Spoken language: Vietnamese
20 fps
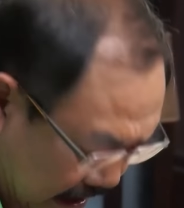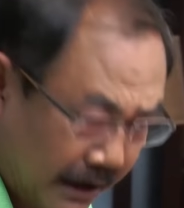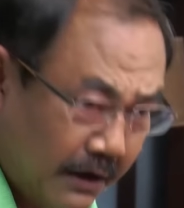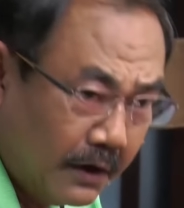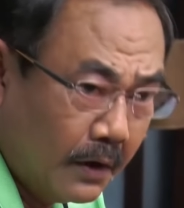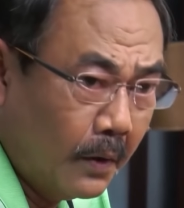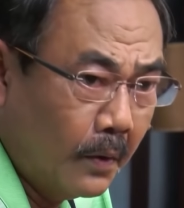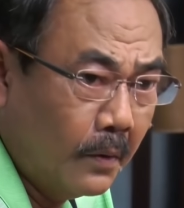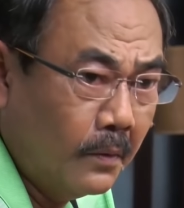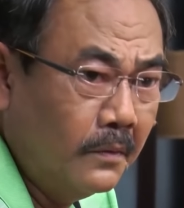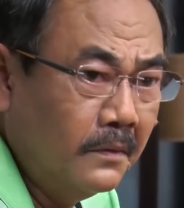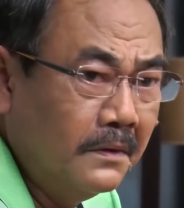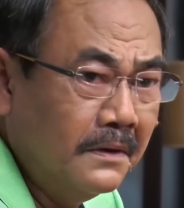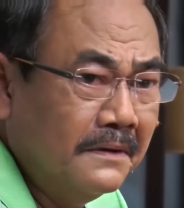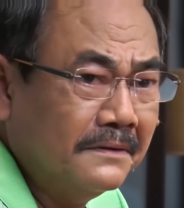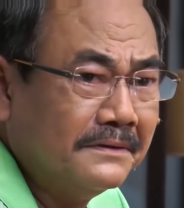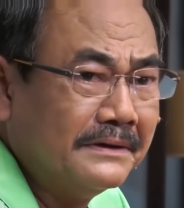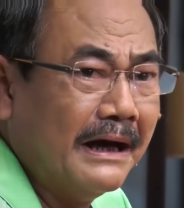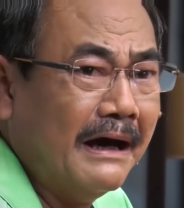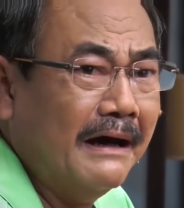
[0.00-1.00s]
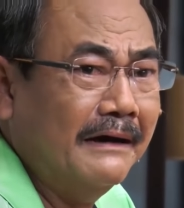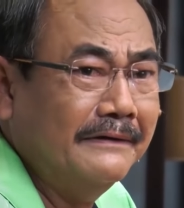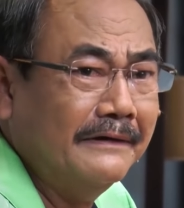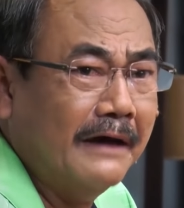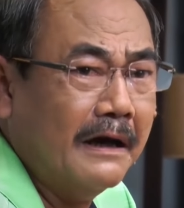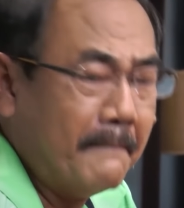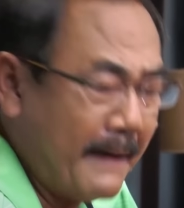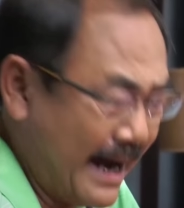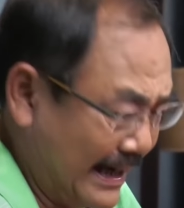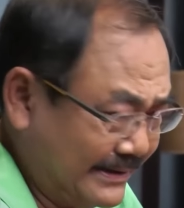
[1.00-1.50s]
Vẫn ngủ Trời
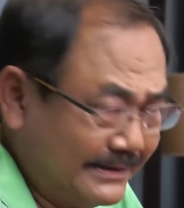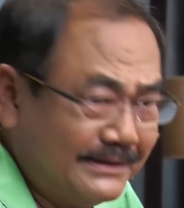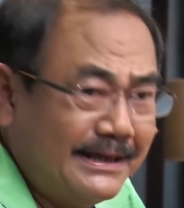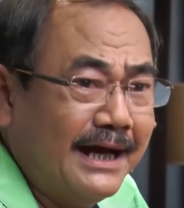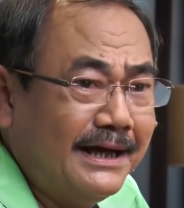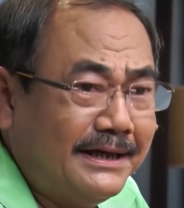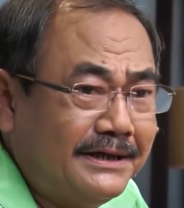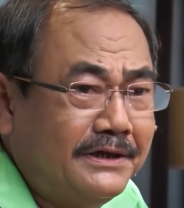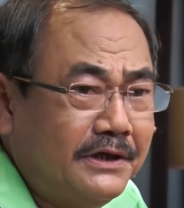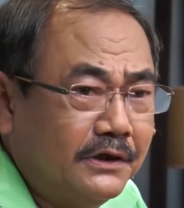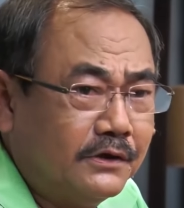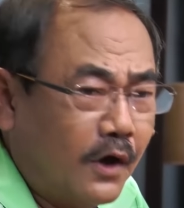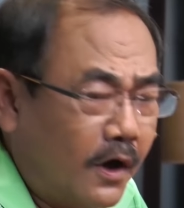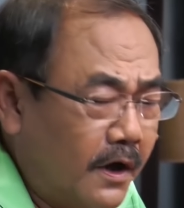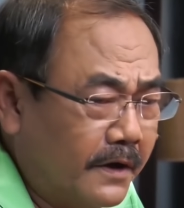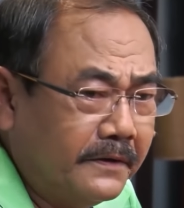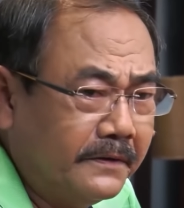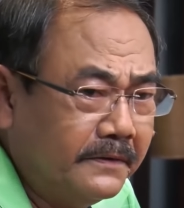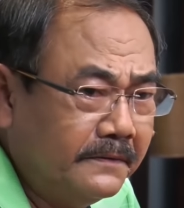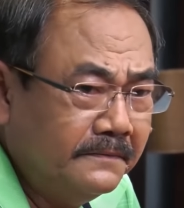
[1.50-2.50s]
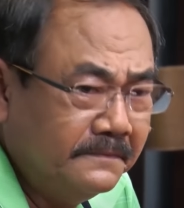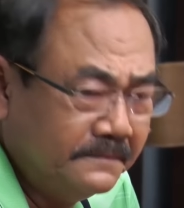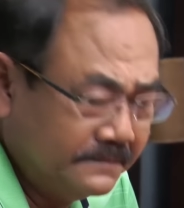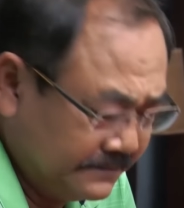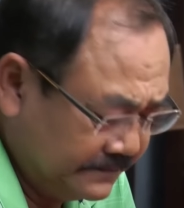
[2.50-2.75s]
ơi bà chết chứ tôi